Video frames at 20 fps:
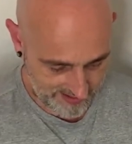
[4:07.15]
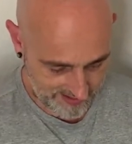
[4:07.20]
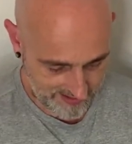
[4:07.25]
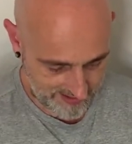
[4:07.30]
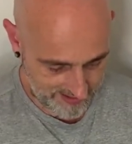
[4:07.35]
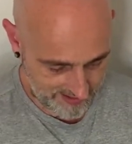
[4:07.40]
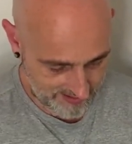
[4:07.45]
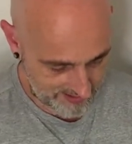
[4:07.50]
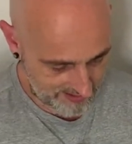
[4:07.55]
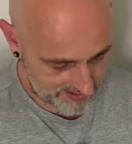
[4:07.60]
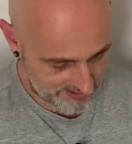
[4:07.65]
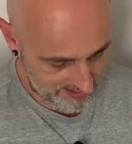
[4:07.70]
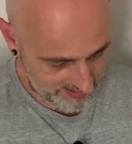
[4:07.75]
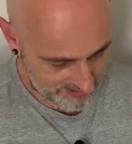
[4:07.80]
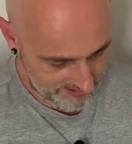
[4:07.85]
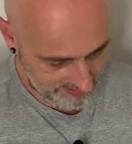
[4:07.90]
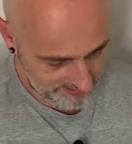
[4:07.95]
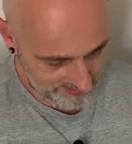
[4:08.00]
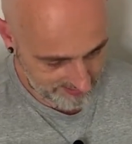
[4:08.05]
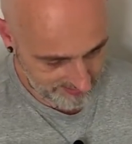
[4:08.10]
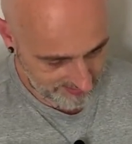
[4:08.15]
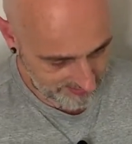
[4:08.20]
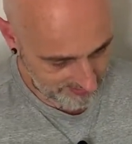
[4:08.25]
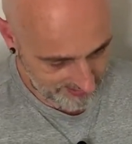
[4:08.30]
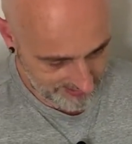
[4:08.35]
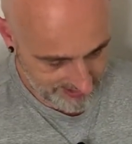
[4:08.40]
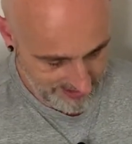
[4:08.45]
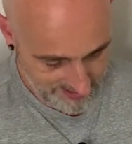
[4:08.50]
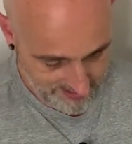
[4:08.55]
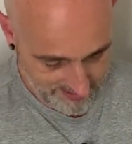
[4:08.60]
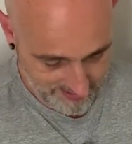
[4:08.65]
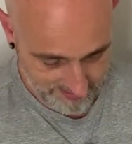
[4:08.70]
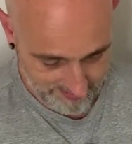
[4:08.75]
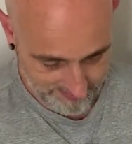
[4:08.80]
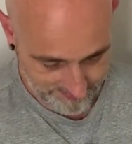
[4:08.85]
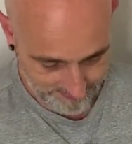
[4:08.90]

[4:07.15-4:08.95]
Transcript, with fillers: Äh, ja,